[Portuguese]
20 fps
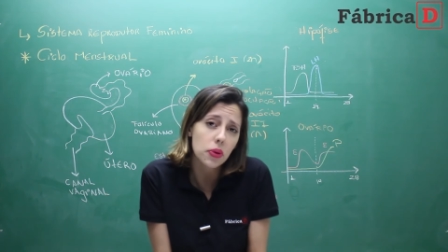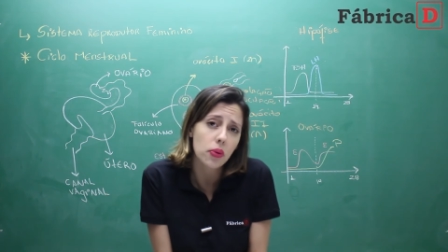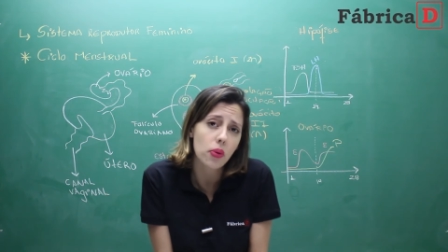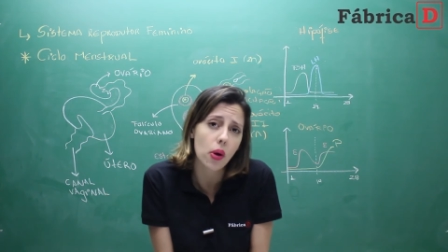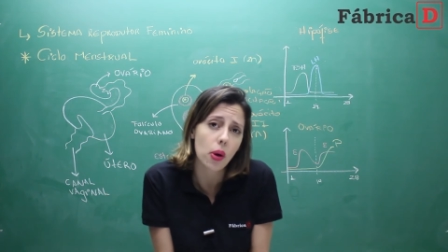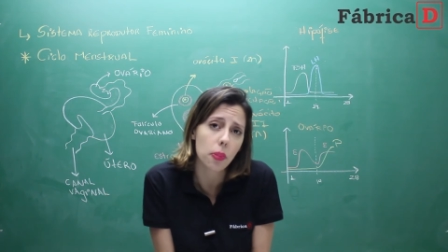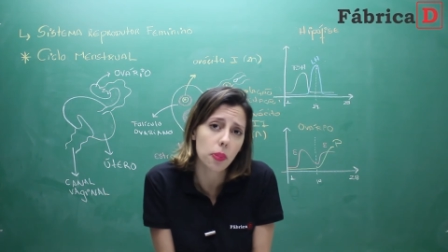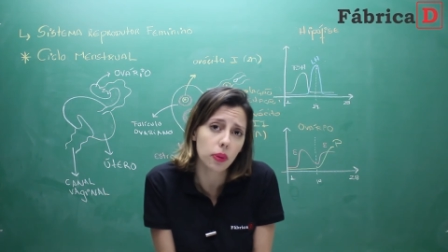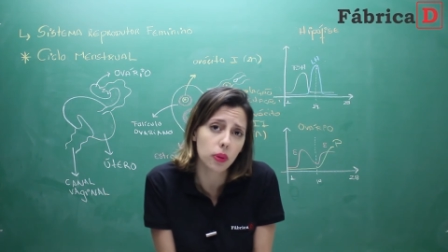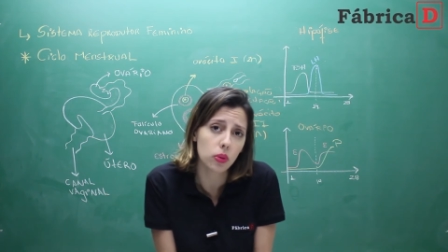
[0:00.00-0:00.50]
o
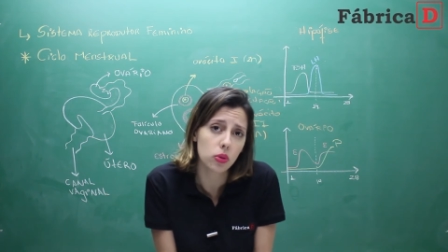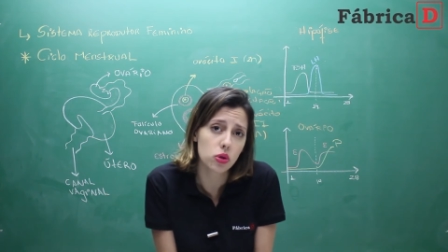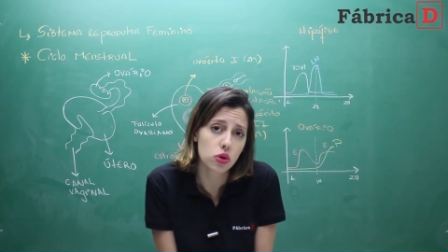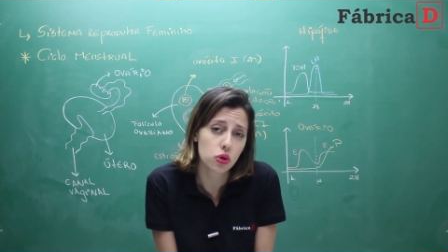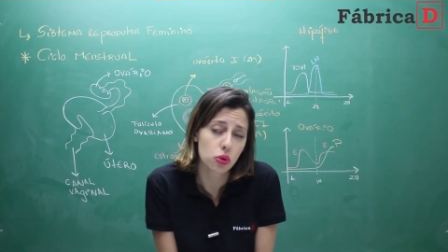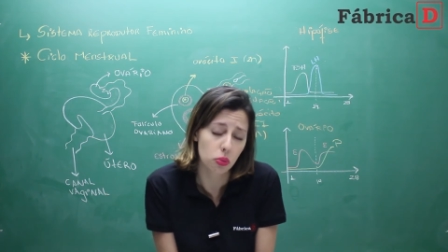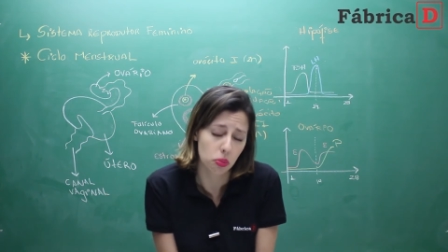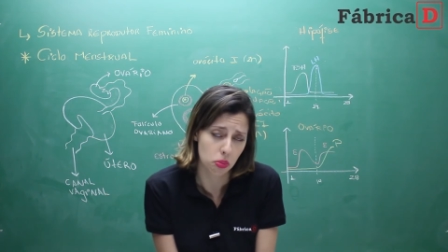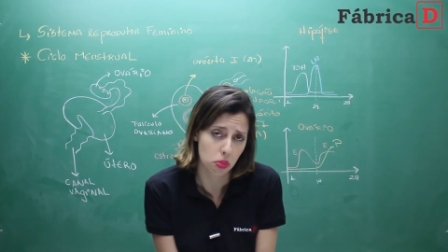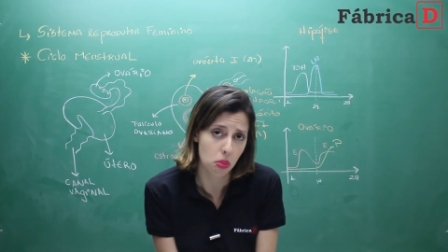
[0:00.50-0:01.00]
corpo
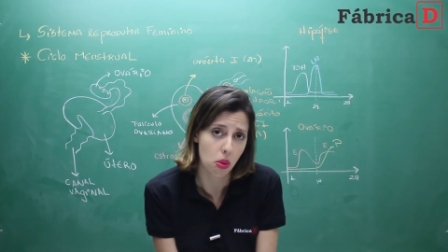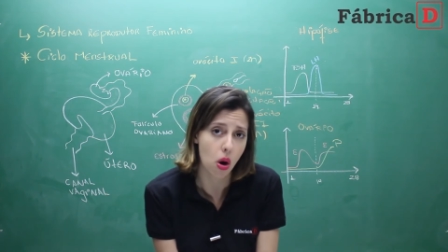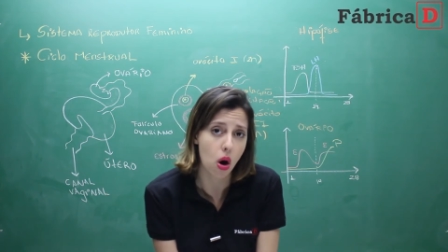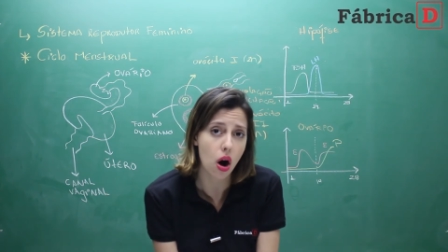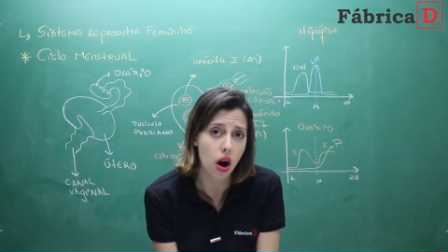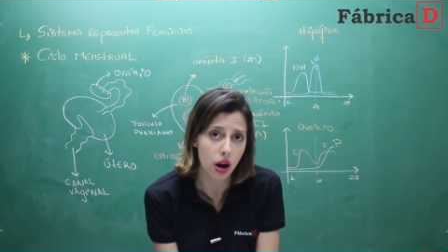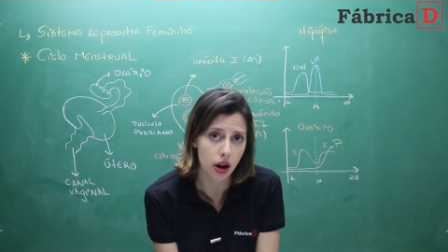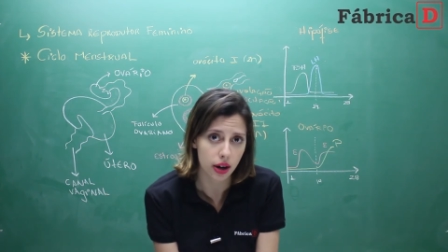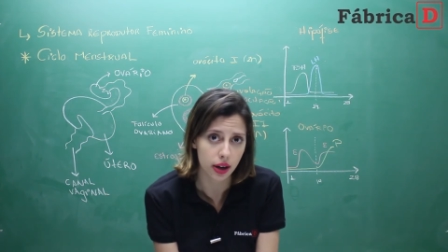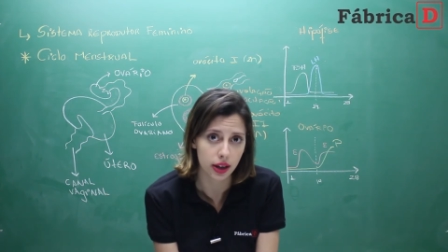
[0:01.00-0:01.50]
lúteo
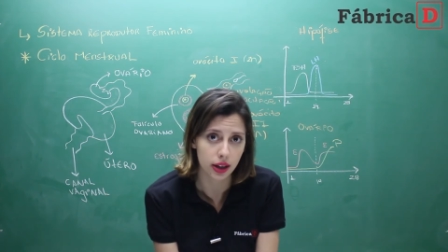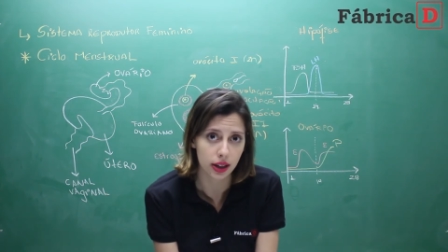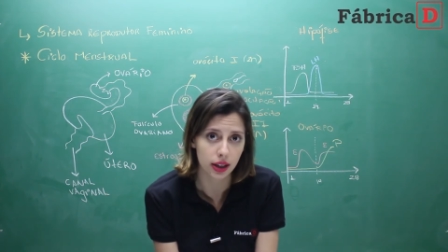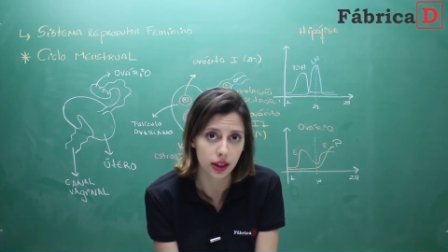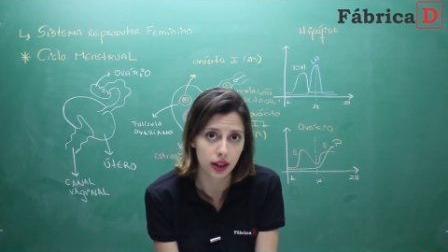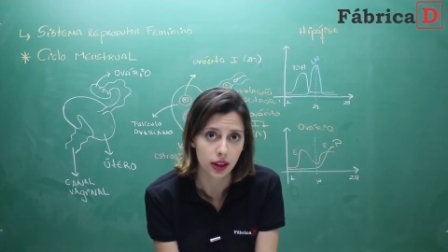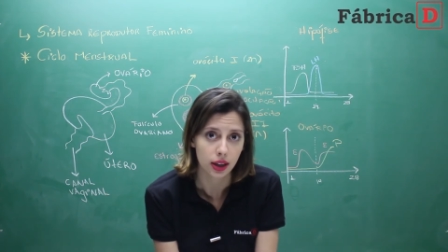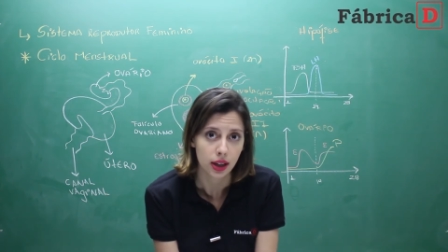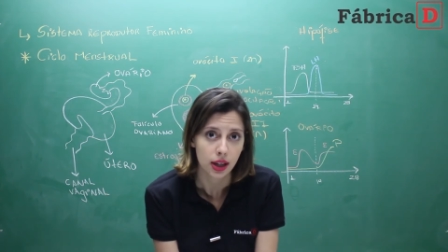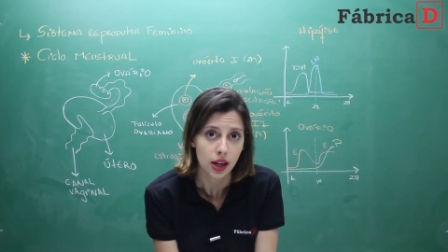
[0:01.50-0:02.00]

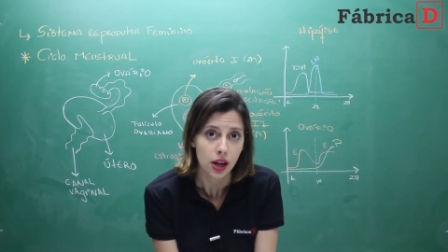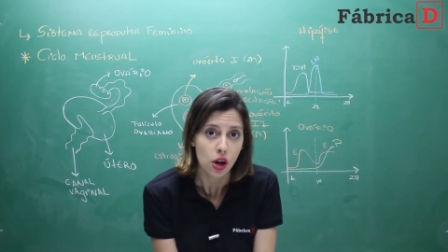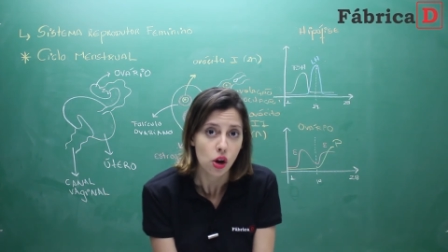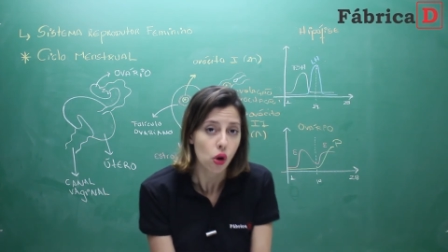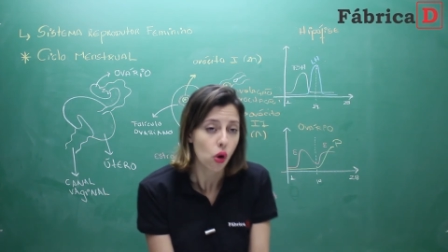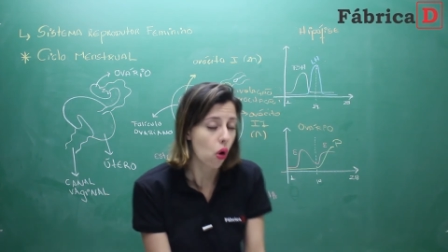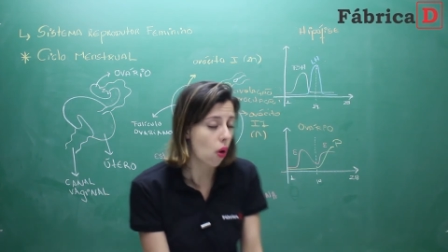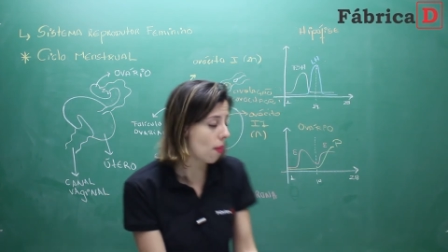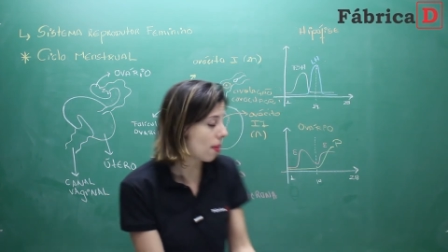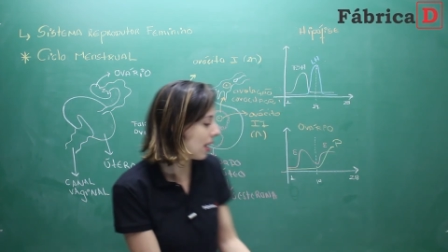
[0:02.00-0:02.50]
morre,
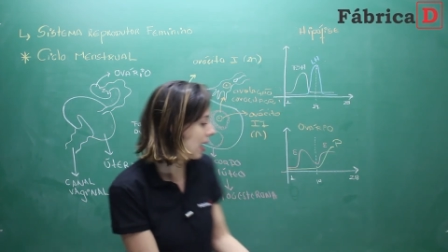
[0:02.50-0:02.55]
como